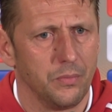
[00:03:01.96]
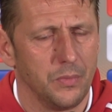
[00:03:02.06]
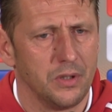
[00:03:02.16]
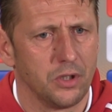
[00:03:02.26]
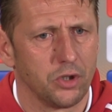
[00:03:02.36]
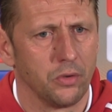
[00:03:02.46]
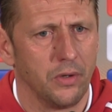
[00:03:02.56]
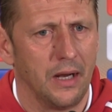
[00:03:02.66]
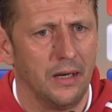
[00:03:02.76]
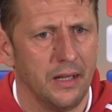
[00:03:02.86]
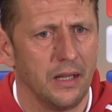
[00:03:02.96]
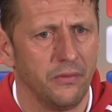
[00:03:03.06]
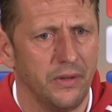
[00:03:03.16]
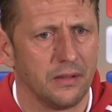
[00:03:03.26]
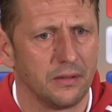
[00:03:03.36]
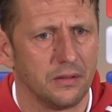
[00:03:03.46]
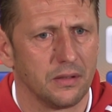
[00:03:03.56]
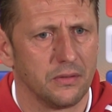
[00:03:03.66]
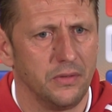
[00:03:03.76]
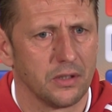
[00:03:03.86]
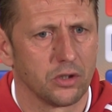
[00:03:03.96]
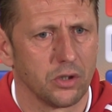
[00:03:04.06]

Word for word: ist es schon alle Ehren wert, dass wir es